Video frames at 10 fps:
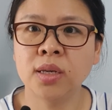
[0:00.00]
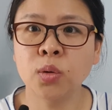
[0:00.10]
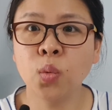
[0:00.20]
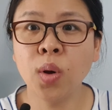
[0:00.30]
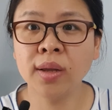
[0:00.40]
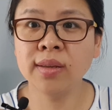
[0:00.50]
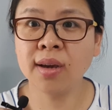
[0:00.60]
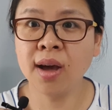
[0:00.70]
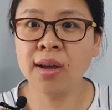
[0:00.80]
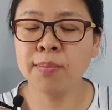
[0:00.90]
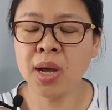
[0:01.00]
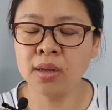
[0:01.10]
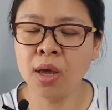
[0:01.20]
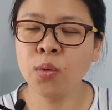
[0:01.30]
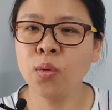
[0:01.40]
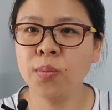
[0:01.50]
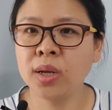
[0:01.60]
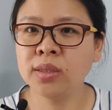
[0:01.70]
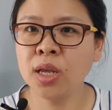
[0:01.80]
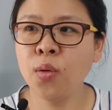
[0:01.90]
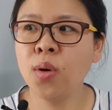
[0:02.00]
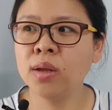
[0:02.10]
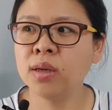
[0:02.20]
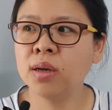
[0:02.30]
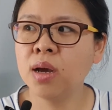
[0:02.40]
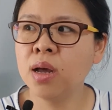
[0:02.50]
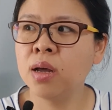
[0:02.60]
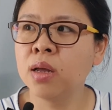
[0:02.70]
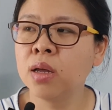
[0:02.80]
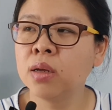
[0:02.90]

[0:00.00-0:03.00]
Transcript: 작동하니까 에어컨 많이 사용하니까